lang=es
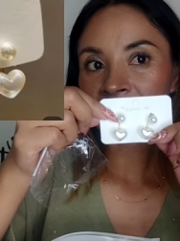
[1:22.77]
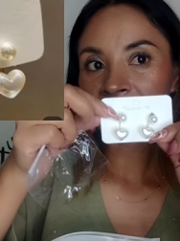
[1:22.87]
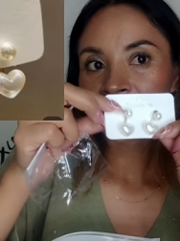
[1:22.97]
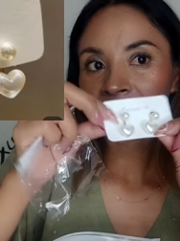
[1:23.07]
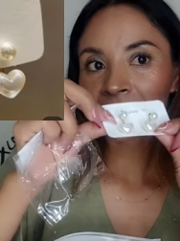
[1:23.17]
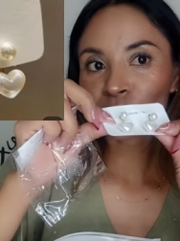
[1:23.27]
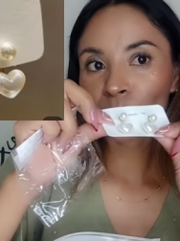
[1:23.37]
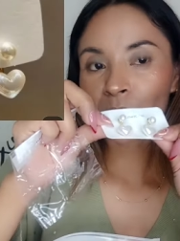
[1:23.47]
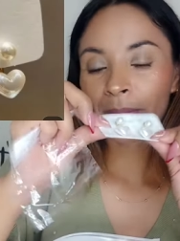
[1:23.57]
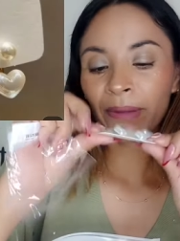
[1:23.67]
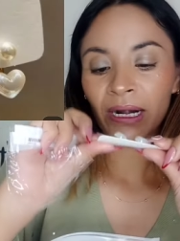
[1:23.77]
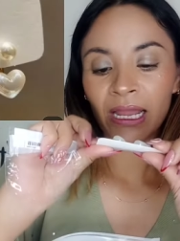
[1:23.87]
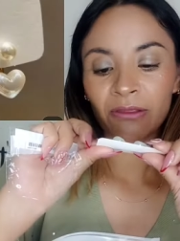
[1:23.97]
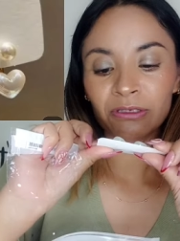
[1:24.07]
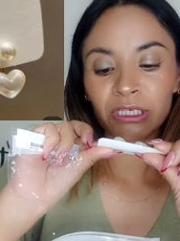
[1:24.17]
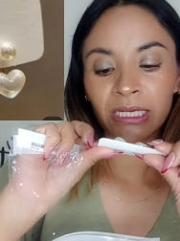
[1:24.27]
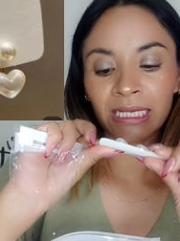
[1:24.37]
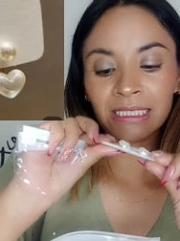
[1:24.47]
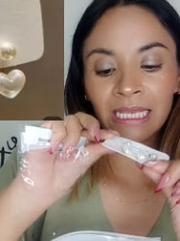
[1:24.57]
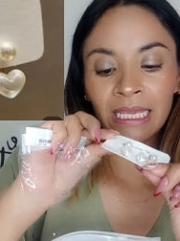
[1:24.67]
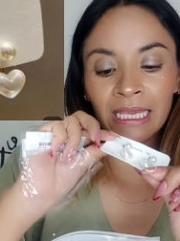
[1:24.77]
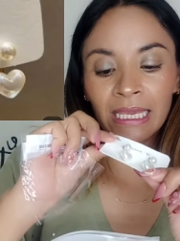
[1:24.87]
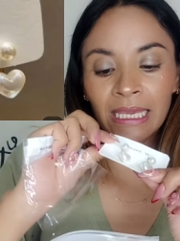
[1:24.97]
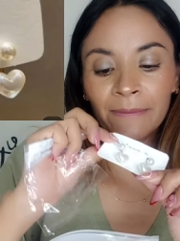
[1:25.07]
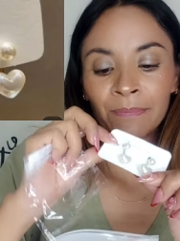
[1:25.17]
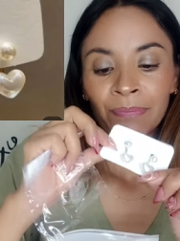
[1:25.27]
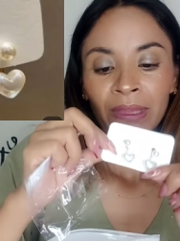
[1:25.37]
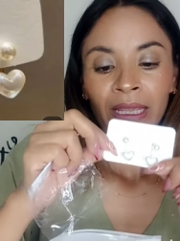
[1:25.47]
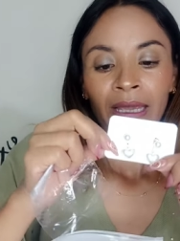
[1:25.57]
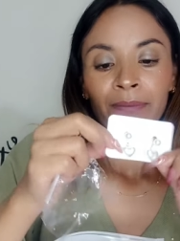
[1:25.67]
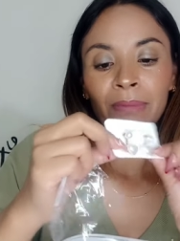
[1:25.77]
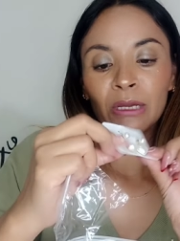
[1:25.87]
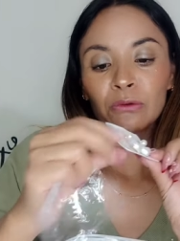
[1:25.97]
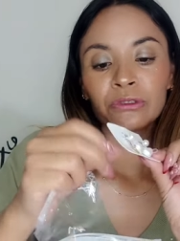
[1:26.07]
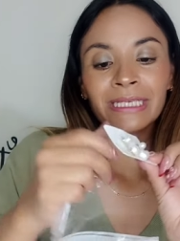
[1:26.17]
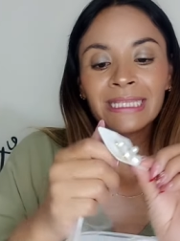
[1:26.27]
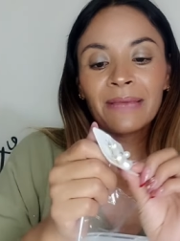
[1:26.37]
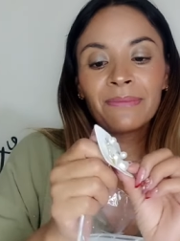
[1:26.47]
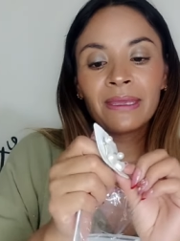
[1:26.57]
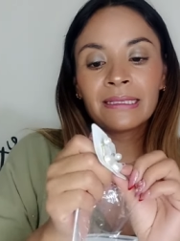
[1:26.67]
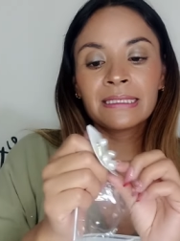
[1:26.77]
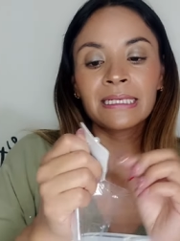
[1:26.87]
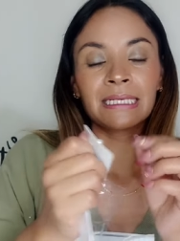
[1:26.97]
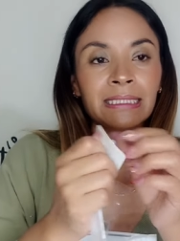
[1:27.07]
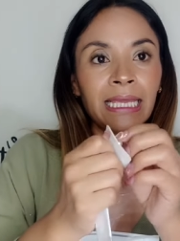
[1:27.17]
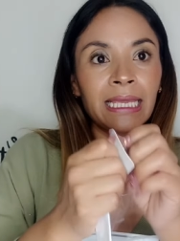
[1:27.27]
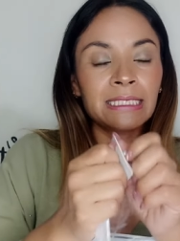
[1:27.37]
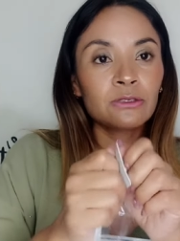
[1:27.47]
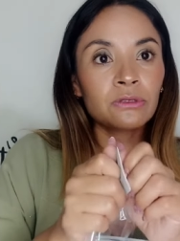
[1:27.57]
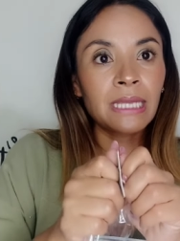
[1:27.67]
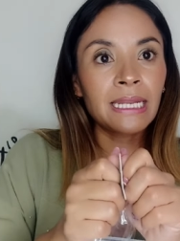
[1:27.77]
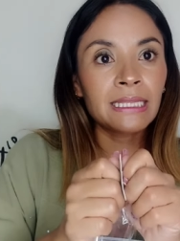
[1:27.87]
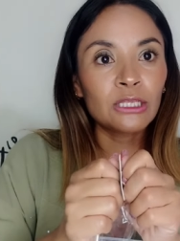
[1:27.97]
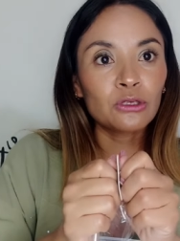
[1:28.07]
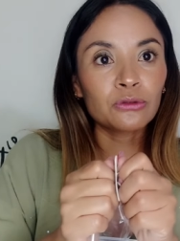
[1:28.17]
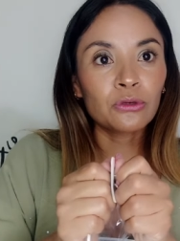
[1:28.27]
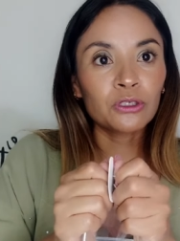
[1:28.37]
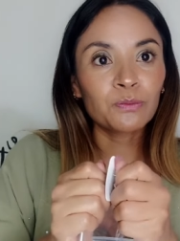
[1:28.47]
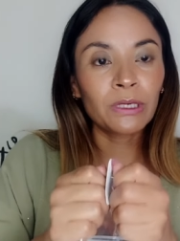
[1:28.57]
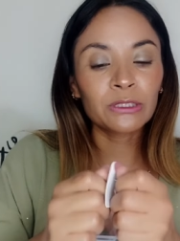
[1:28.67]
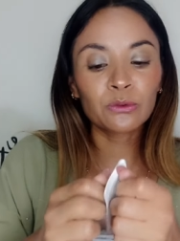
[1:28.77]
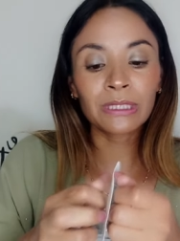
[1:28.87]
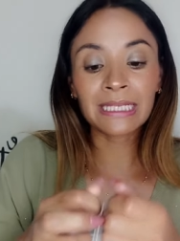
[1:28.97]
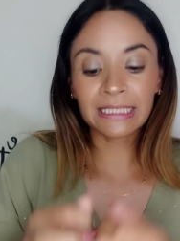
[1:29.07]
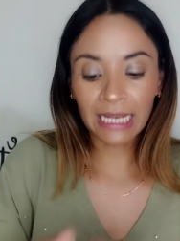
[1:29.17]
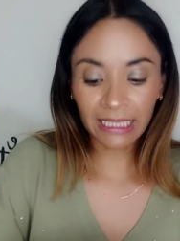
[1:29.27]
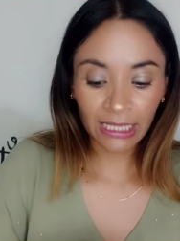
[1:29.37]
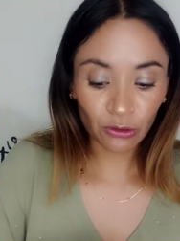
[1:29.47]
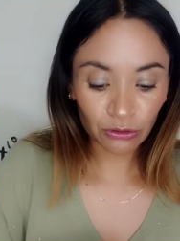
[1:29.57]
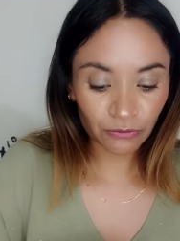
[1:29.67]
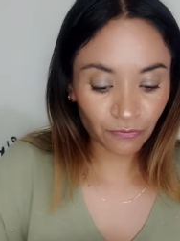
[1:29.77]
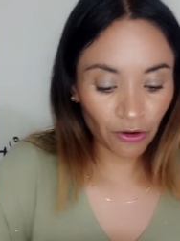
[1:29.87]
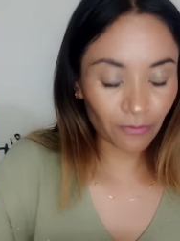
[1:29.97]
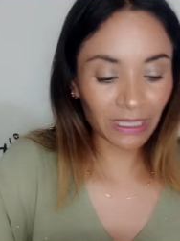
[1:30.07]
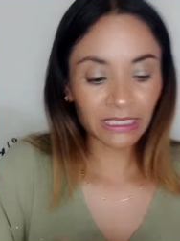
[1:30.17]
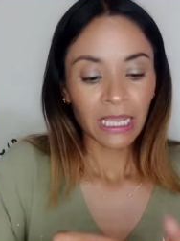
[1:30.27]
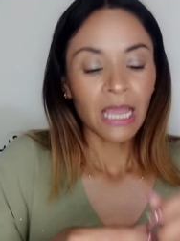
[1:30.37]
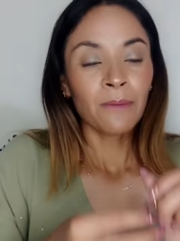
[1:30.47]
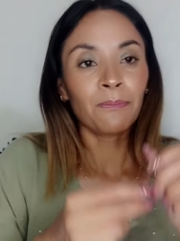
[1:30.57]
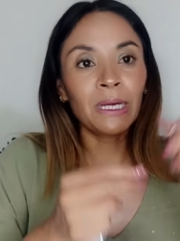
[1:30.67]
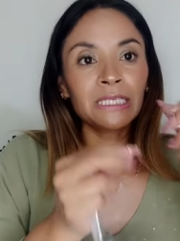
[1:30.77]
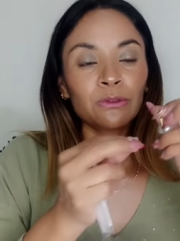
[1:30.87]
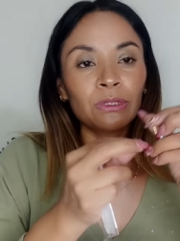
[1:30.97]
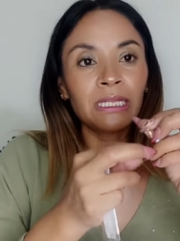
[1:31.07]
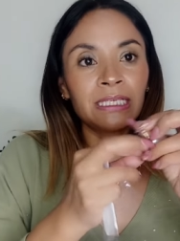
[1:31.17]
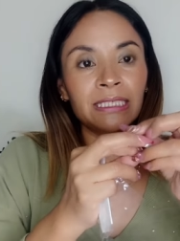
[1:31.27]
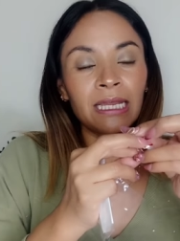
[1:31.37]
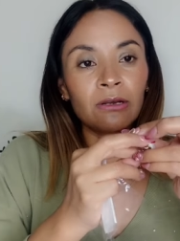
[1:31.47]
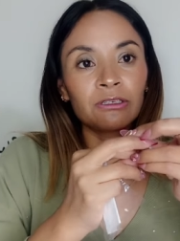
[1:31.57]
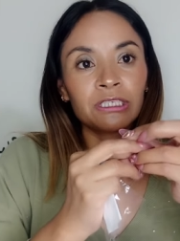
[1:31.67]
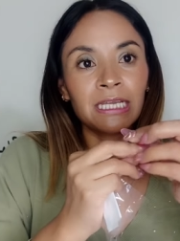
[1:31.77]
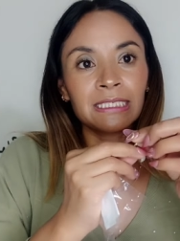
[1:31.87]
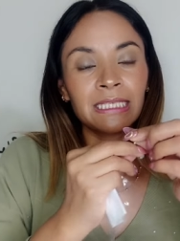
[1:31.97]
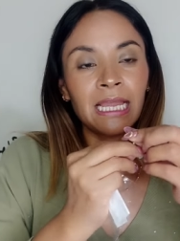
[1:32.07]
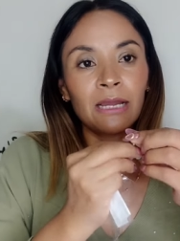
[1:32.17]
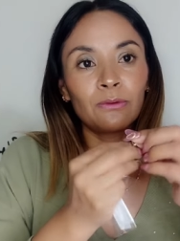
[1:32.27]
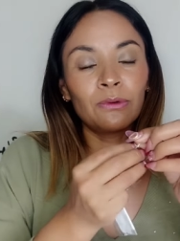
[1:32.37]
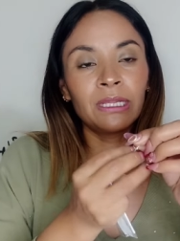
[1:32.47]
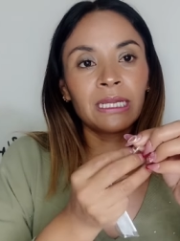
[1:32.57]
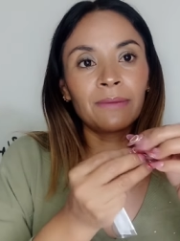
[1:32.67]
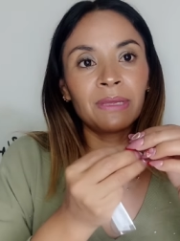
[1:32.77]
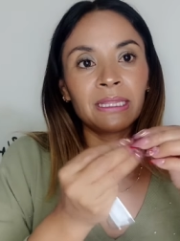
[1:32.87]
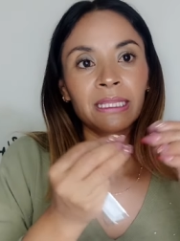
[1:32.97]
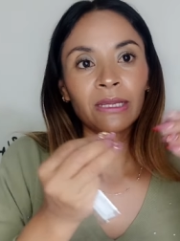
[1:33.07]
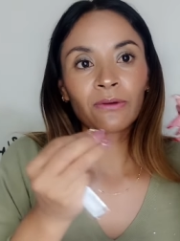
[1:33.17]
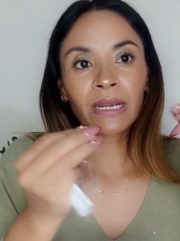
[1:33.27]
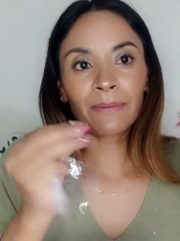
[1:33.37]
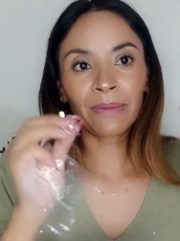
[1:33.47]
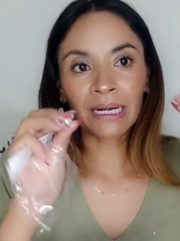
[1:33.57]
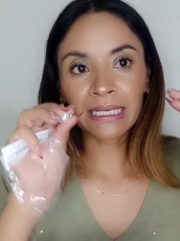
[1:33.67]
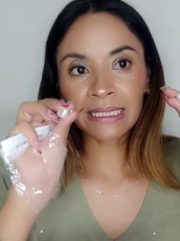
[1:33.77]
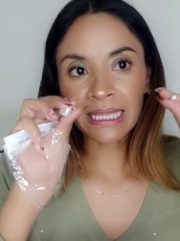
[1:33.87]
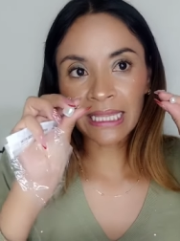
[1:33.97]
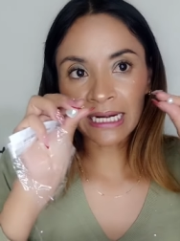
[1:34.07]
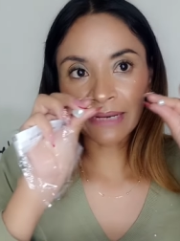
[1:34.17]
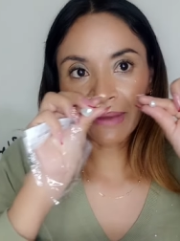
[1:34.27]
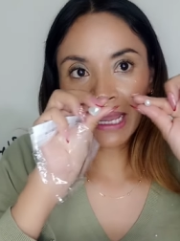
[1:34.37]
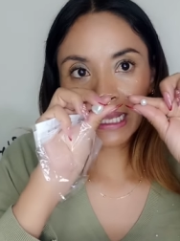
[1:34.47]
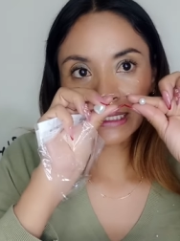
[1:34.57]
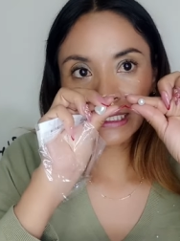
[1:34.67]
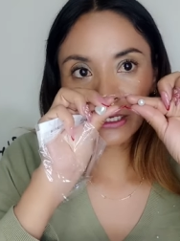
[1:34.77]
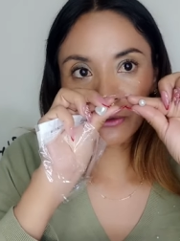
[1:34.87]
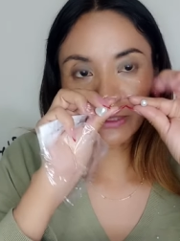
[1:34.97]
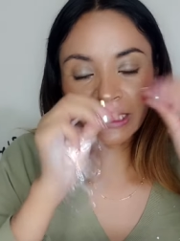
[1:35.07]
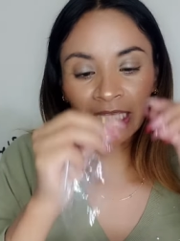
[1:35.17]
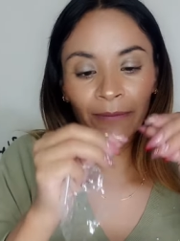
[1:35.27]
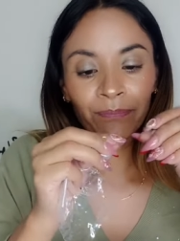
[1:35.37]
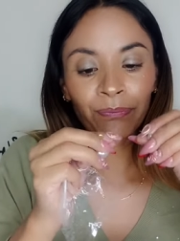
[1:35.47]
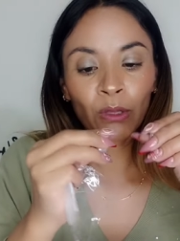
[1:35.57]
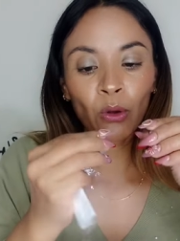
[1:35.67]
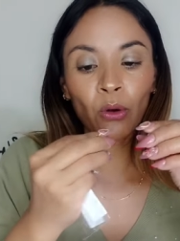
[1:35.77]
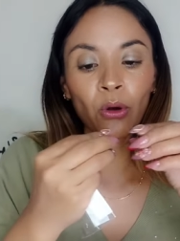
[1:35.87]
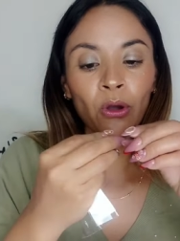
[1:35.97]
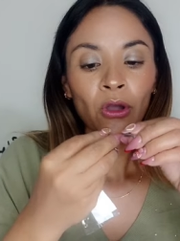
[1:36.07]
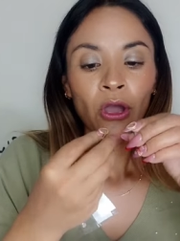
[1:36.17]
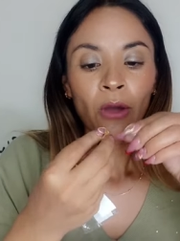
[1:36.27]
de acá que es como aperlado, chicas. Eh, me gusta también, chicas, que estos aretitos tú los puedes utilizar de dos formas. Puedes utilizarlos ya sea únicamente con la perlita de arriba así como está o